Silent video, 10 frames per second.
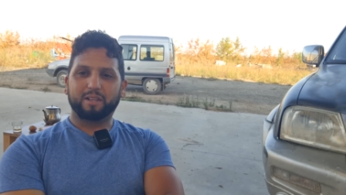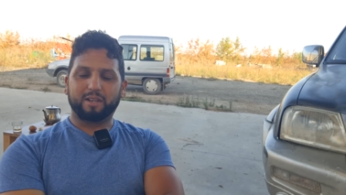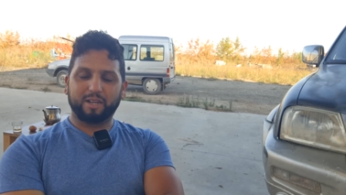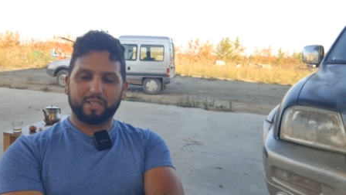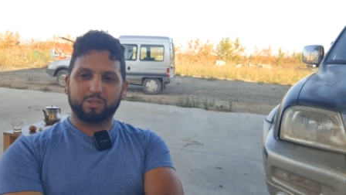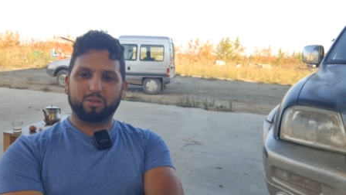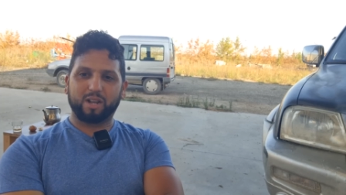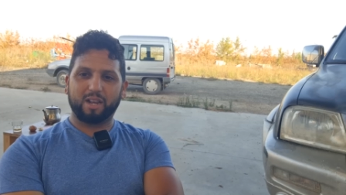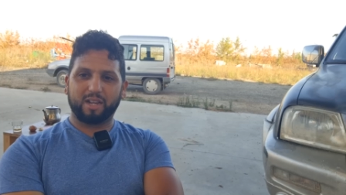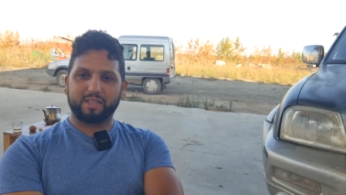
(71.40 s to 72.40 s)
هاد
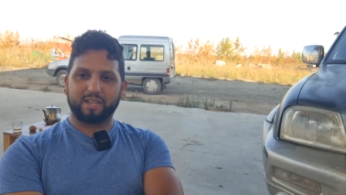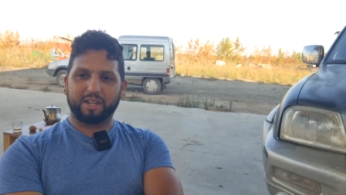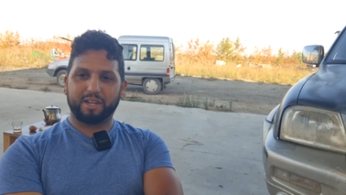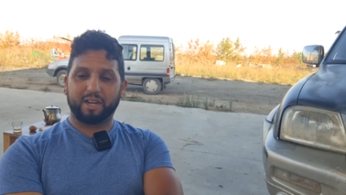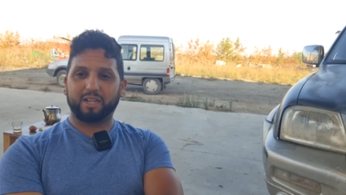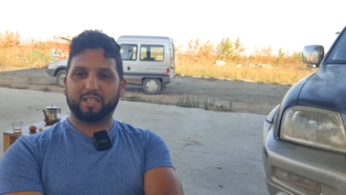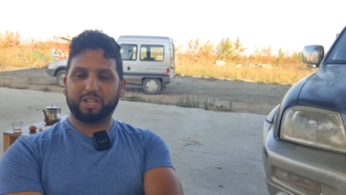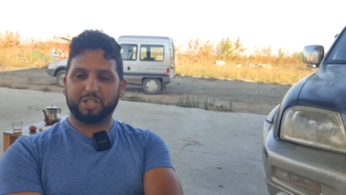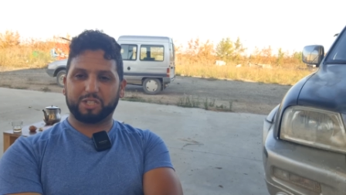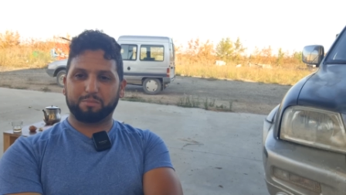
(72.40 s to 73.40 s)
السلاله اللي عندنا حنايا
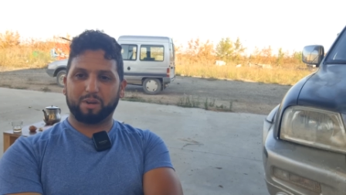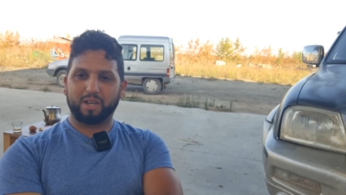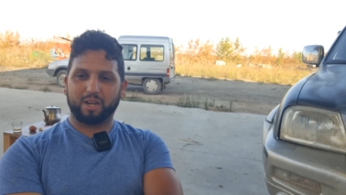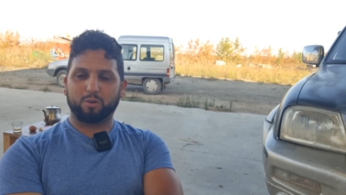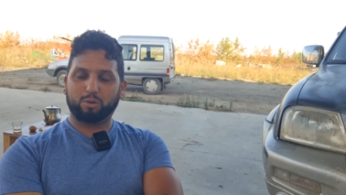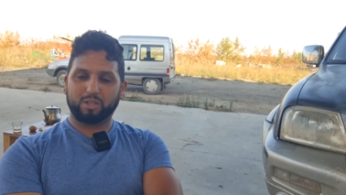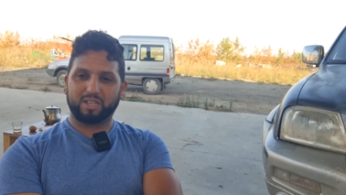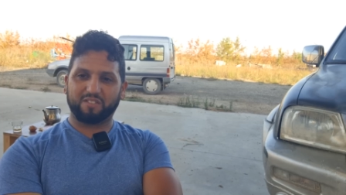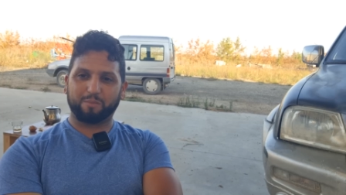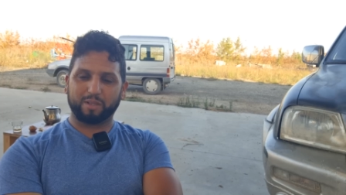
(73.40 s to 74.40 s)
تعيش تمايا
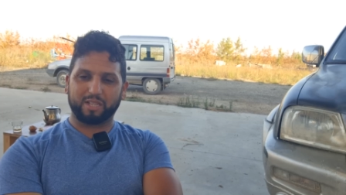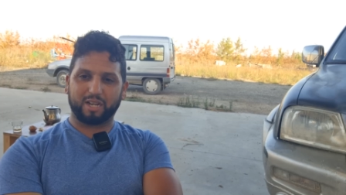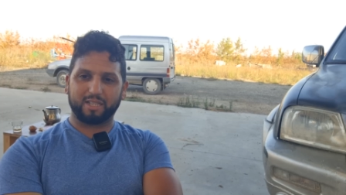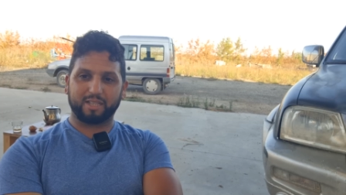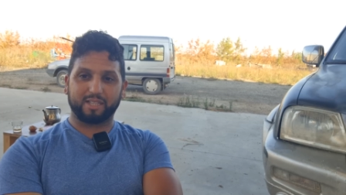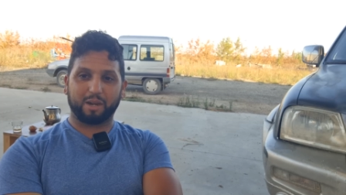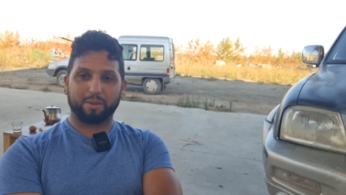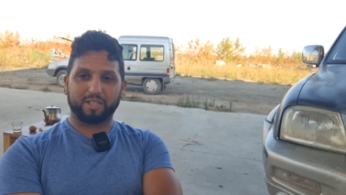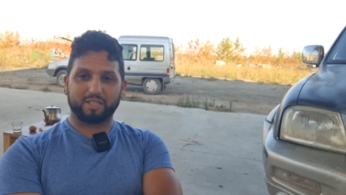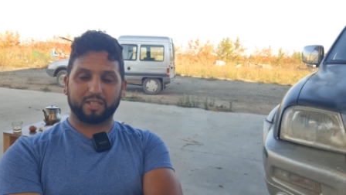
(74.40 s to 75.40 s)
وحتى في المنطقه ديال الدار
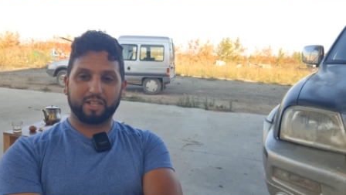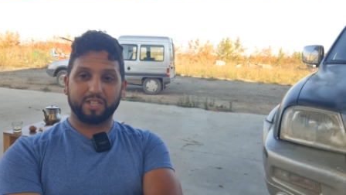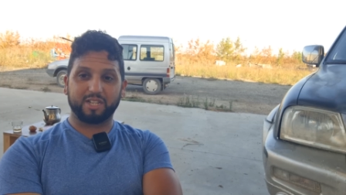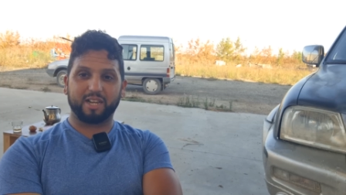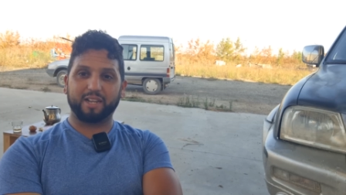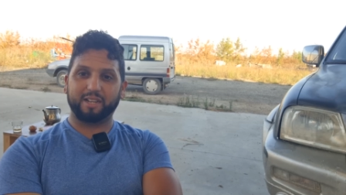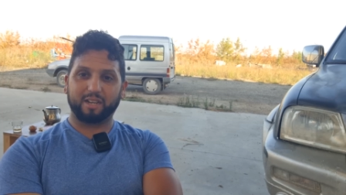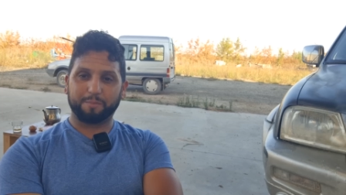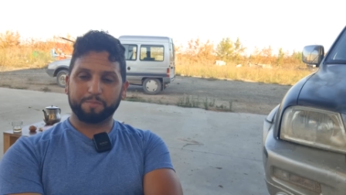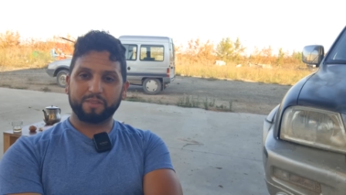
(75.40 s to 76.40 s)
البيضاء تقدر تعيش
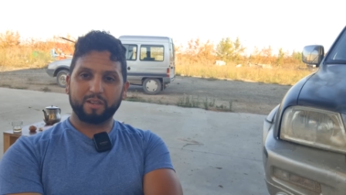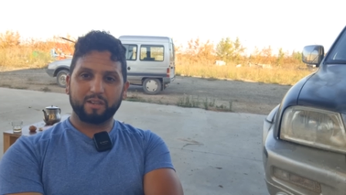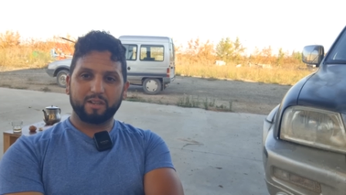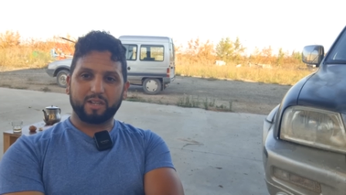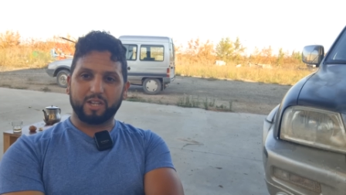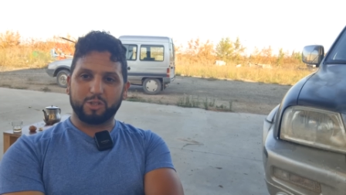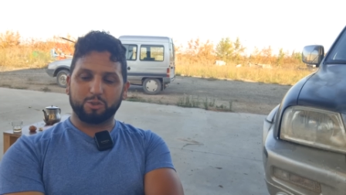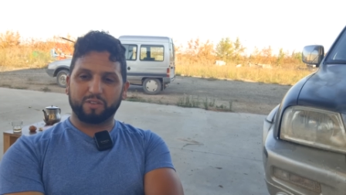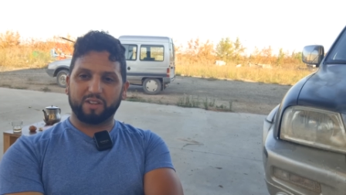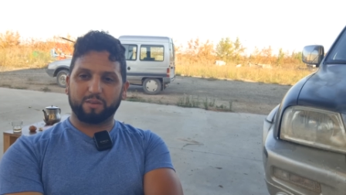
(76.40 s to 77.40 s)
لان
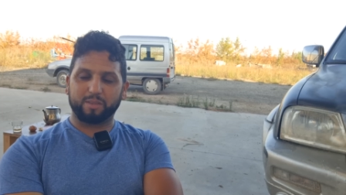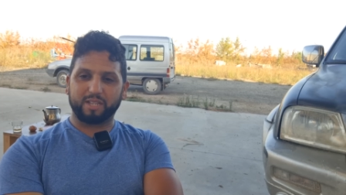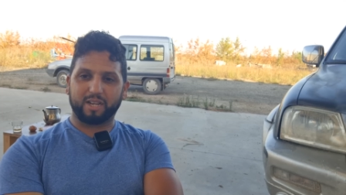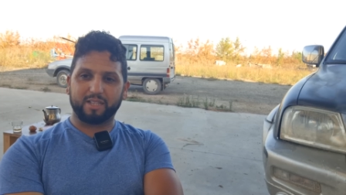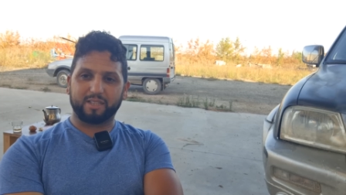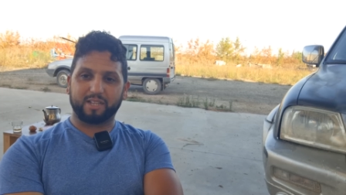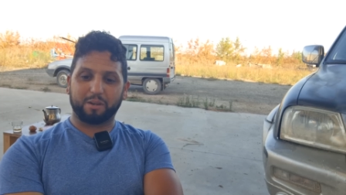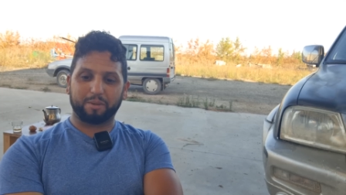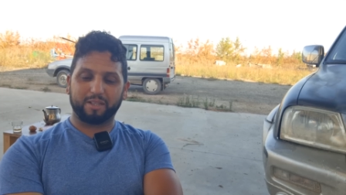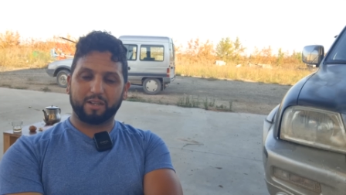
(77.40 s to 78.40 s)
كنشوف انا في المنطقه ديال
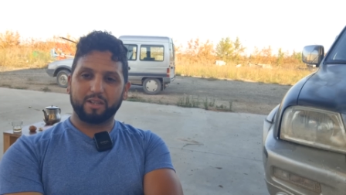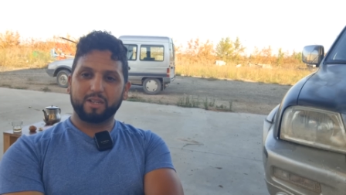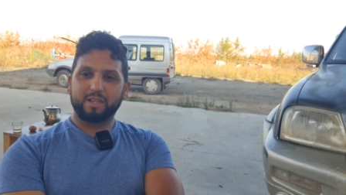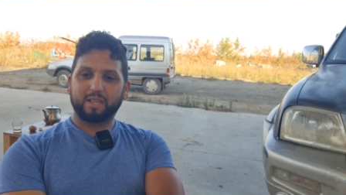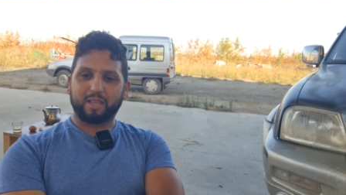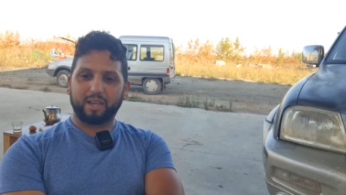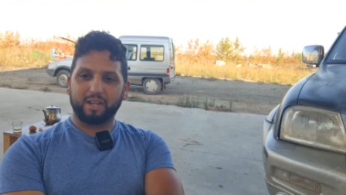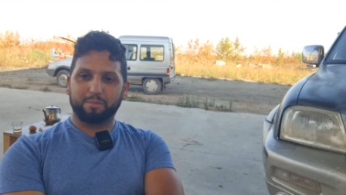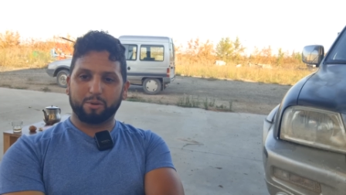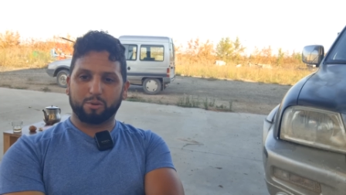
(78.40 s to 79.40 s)
الدار البيضاء
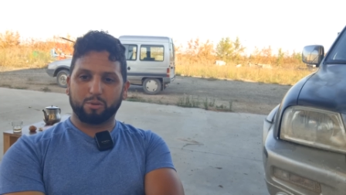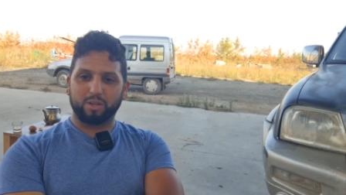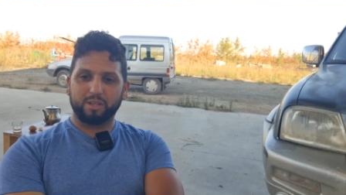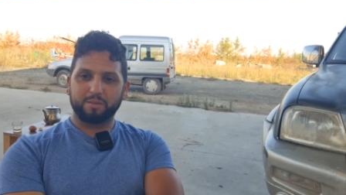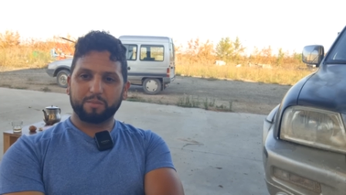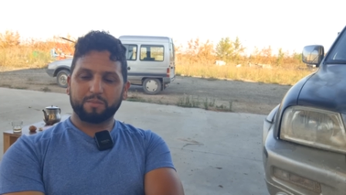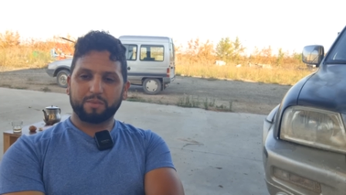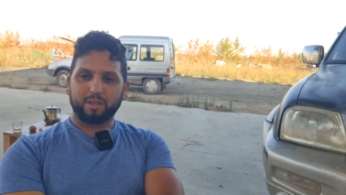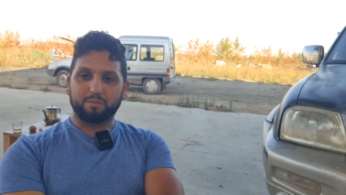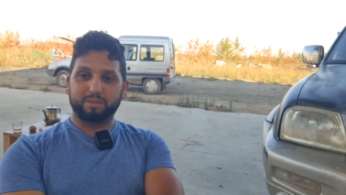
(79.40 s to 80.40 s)
كاين البروكولي
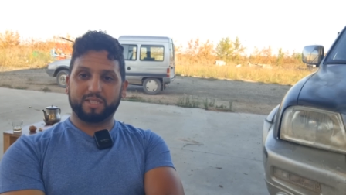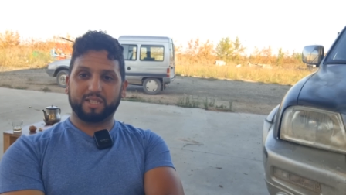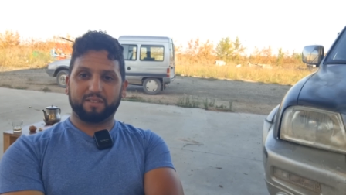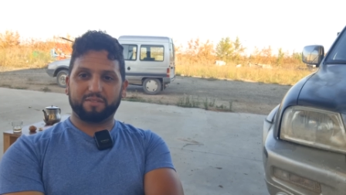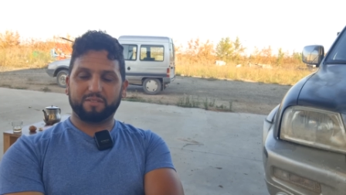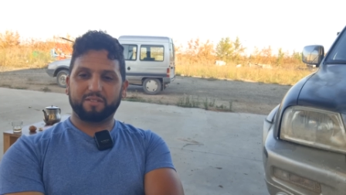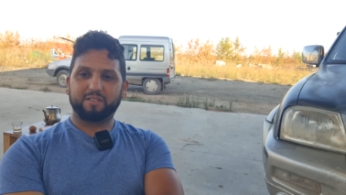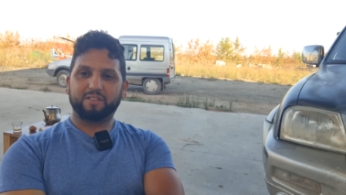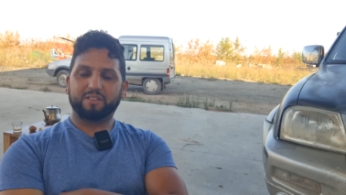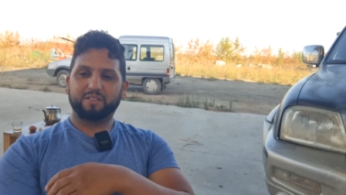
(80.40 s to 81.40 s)
بزاف
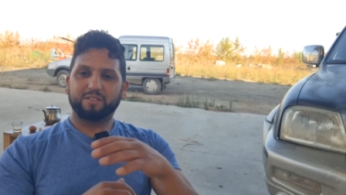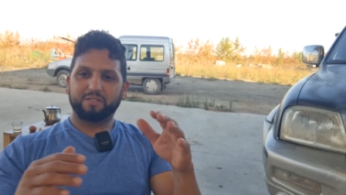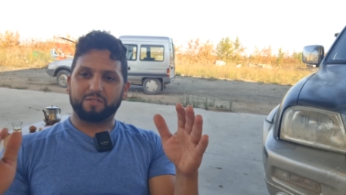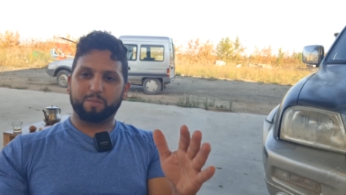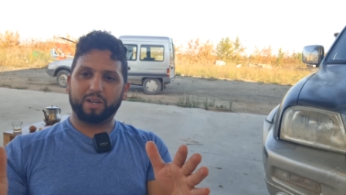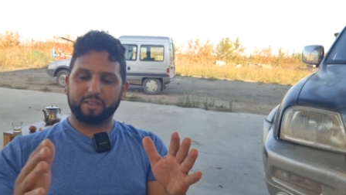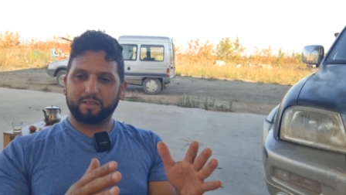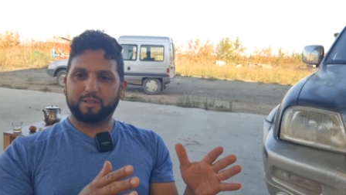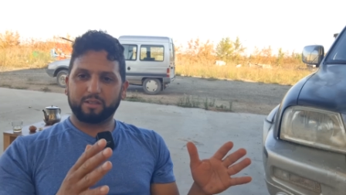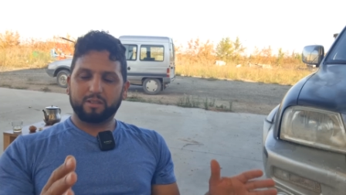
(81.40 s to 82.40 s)
في بعض
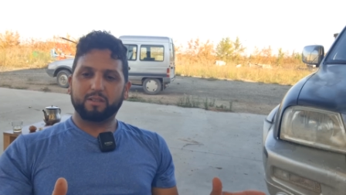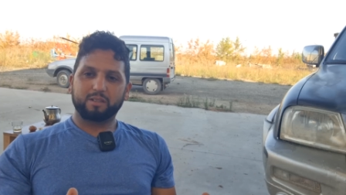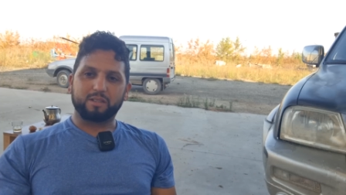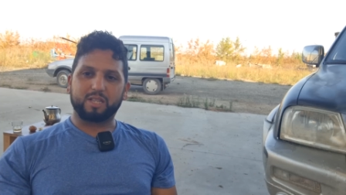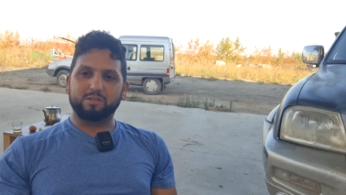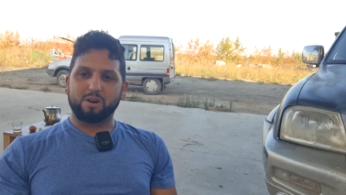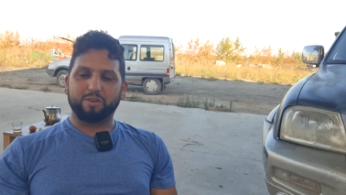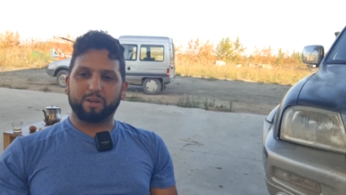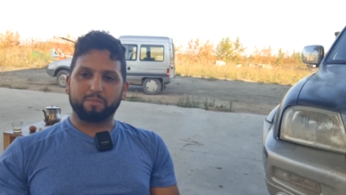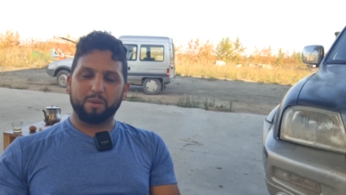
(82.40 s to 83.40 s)

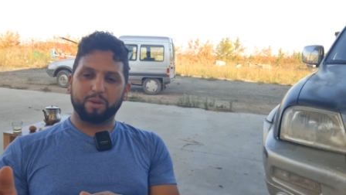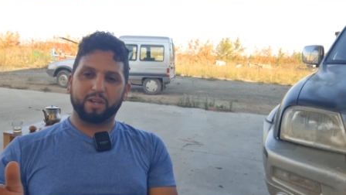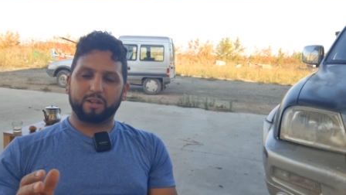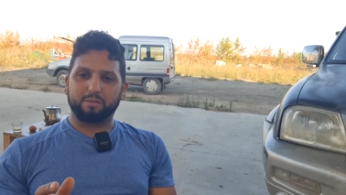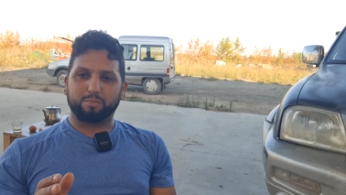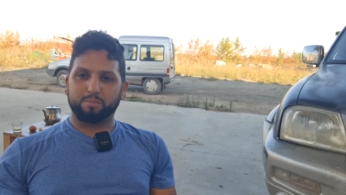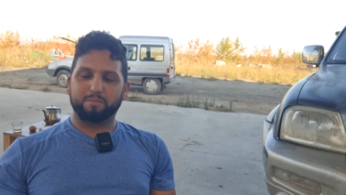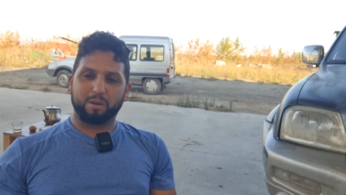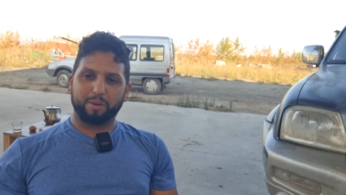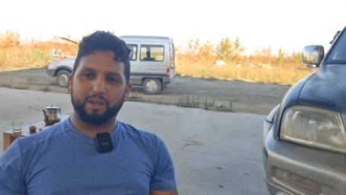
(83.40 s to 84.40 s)
الدواوير ما بين
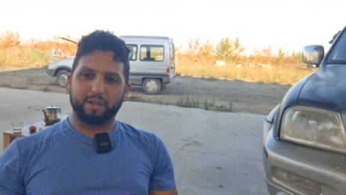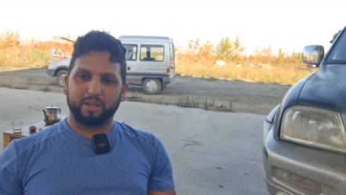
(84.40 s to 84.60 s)
ما بين